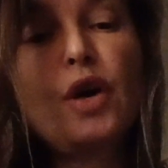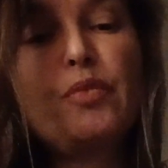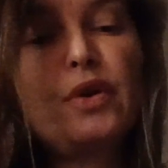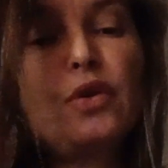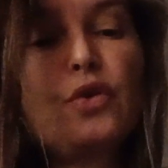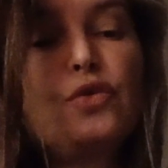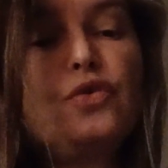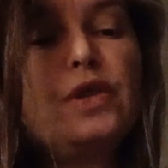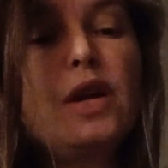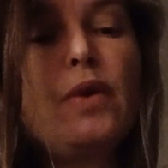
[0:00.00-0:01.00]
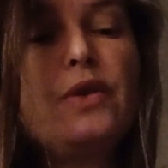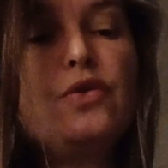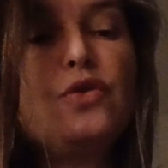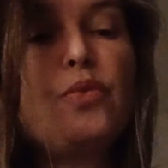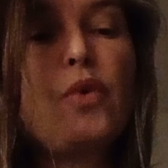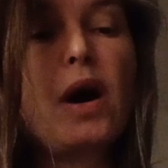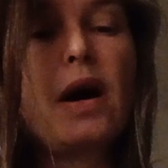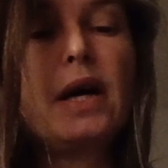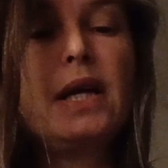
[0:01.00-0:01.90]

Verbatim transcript: Pendant que tu t'éloignes de moi,